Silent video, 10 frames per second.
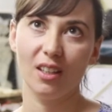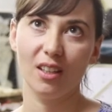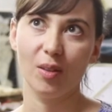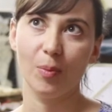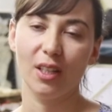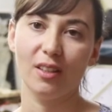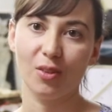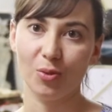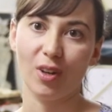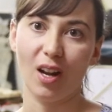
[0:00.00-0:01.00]
lebih
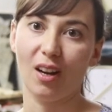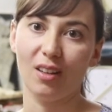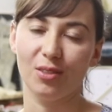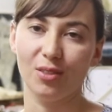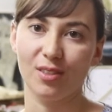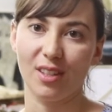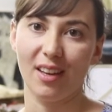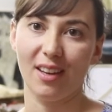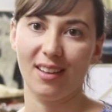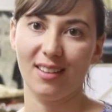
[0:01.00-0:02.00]
natural untuk
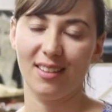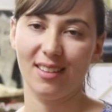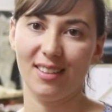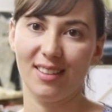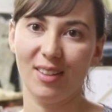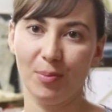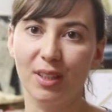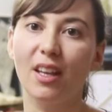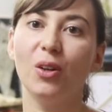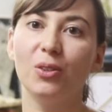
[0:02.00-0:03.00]
saya lebih tahu
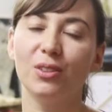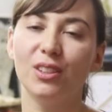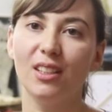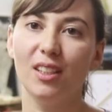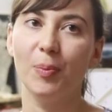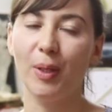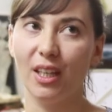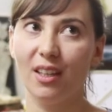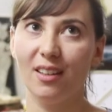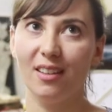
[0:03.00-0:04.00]
lebih tahu
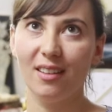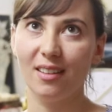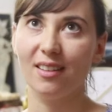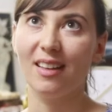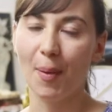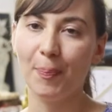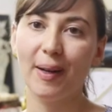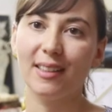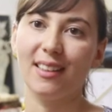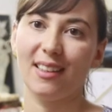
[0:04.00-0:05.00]
lebih
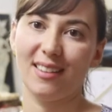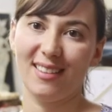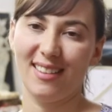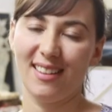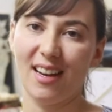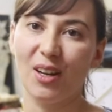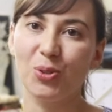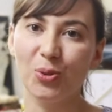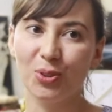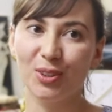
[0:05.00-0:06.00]
gampang ya
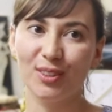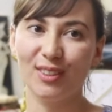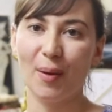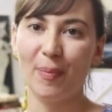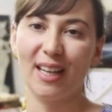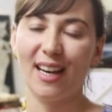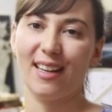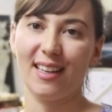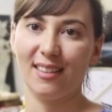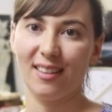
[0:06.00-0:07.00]
langsung dapat
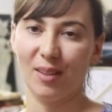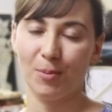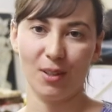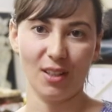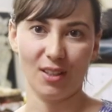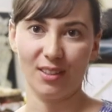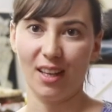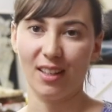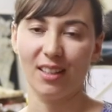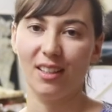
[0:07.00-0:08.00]
gerakannya tapi kalau
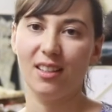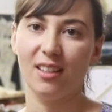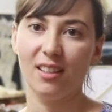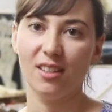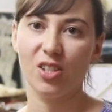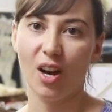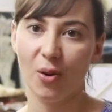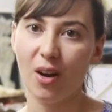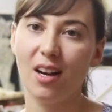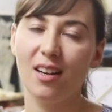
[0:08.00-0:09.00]
tari
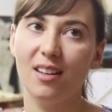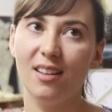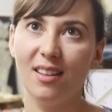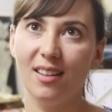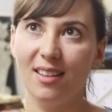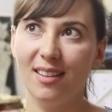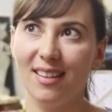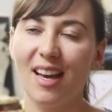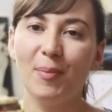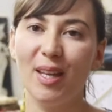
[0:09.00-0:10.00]
Jawa
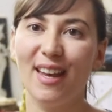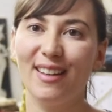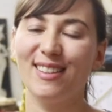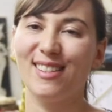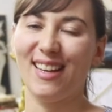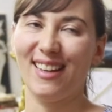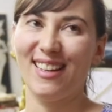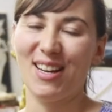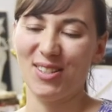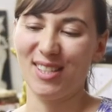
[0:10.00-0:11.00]
ya beda dan saya
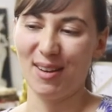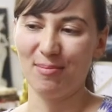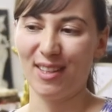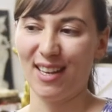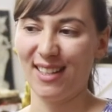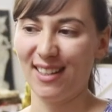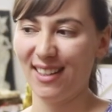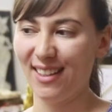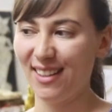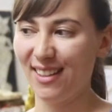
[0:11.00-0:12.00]
kalau saya
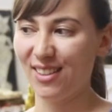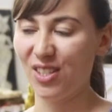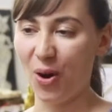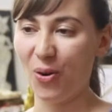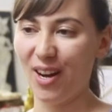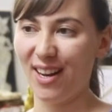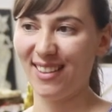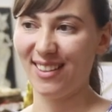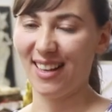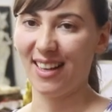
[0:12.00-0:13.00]
menari Jawa
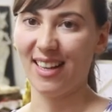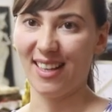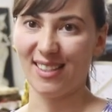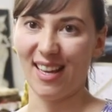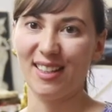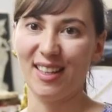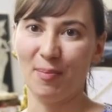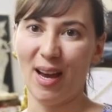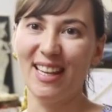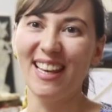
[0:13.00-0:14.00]
ada
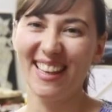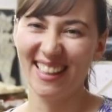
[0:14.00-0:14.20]
stylenya Bali